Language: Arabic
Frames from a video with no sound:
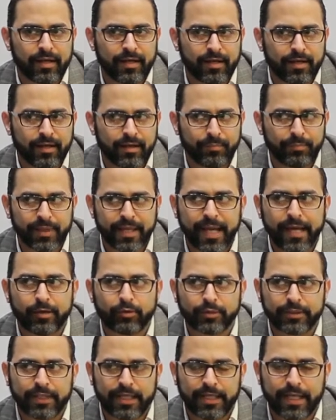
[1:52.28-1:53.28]
آه،
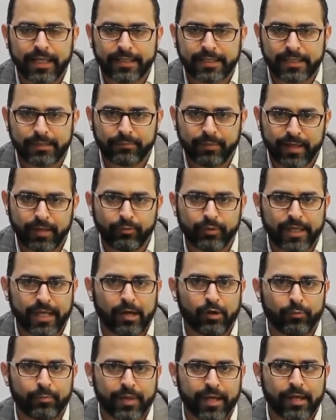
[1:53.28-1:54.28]
بياخد علاج كيماوي
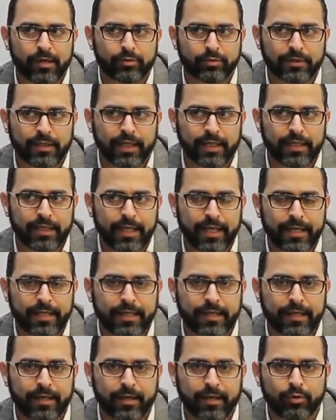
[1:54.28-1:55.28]
او بياخد
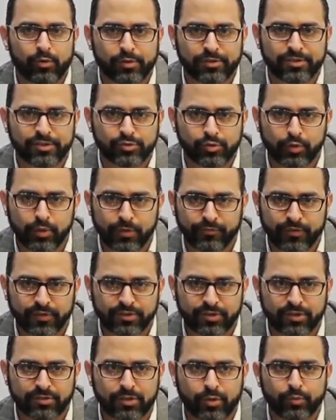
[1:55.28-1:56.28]
علاج كورتيزون
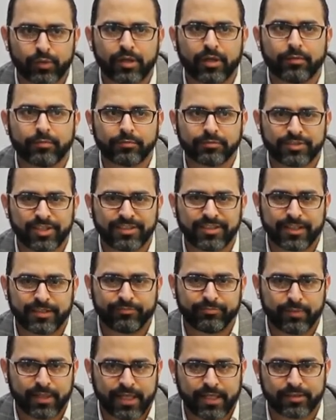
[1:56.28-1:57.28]
لفتره طويله
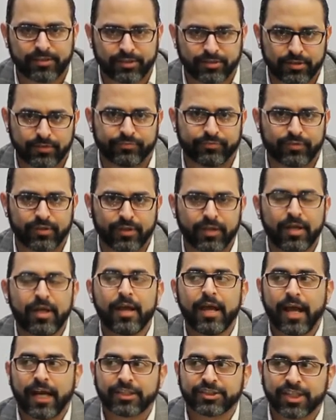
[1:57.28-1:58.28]
تضعف مناعه الطفل
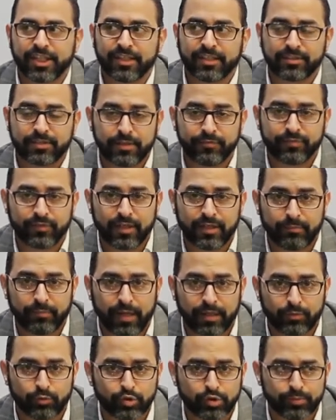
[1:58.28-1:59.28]
عشان الطفل اللي ما
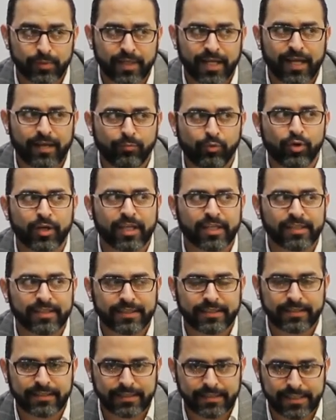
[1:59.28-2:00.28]
عندوش مناعه ممكن
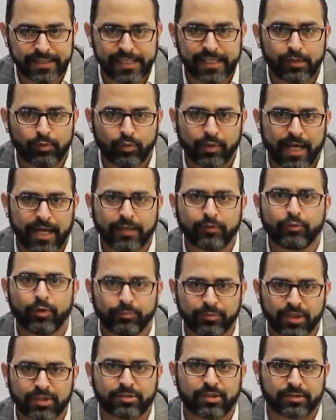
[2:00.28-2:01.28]
يجي له العدوى
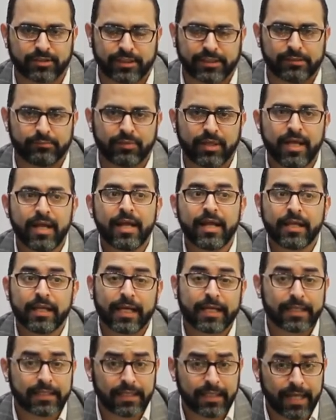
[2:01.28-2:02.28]
من التطعيم
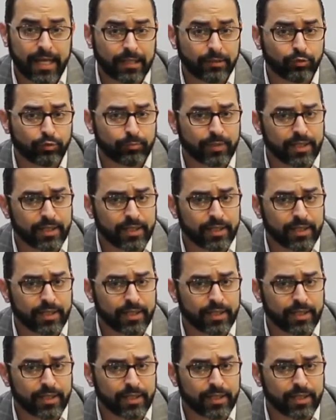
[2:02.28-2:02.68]
لكن اللي عنده